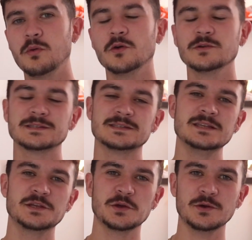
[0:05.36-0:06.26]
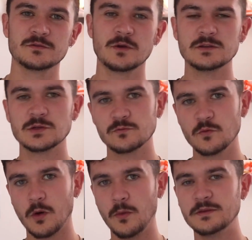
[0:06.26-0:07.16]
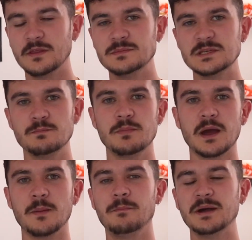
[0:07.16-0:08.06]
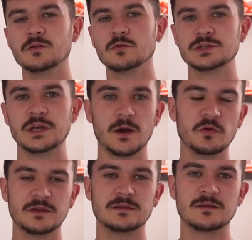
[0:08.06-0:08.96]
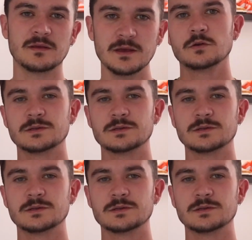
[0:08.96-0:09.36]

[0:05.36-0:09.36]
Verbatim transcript: plan sneakers, voilà histoire de vous proposer des petites paires pas trop chères pour cet été.